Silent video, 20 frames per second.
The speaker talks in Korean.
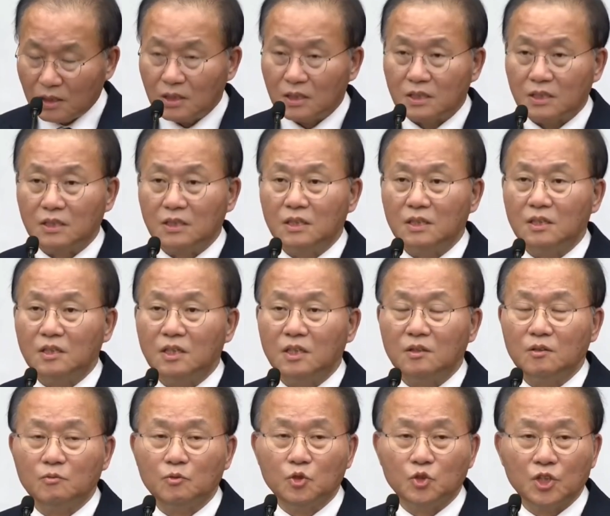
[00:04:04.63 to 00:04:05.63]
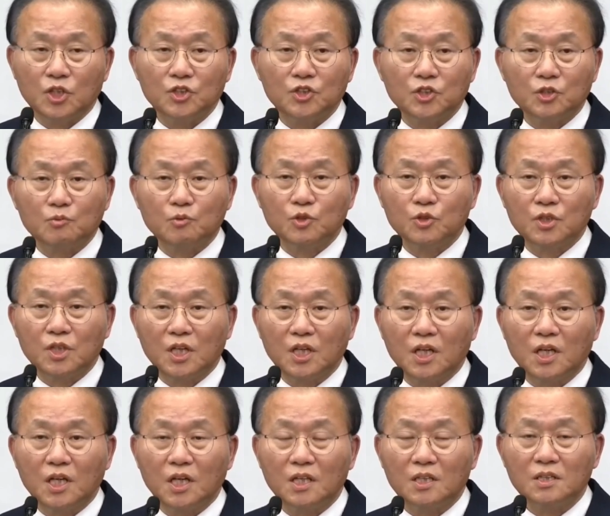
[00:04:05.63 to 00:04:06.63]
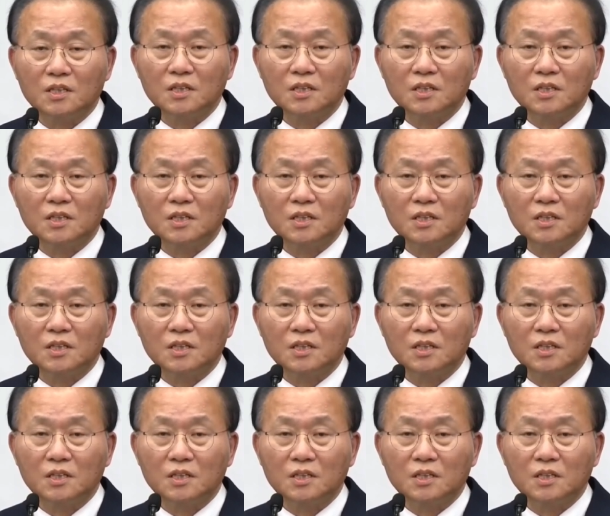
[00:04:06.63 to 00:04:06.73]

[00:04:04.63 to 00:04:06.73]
어, 문재인 정부 때